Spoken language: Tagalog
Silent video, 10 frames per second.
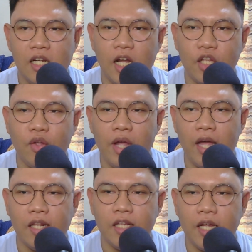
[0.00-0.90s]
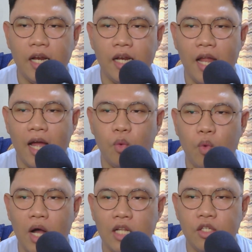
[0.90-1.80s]
Ito ay article ng
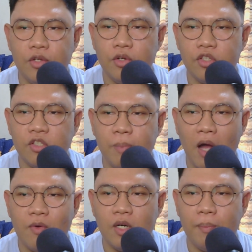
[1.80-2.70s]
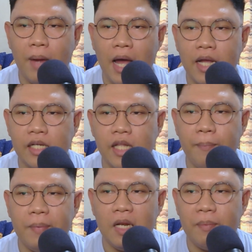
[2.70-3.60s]
One News powered by the
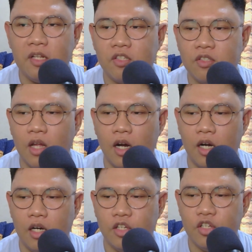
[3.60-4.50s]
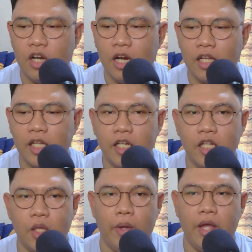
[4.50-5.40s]
Philippine Star. Yun yung nakalagay
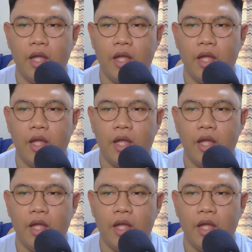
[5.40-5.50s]
dito eh.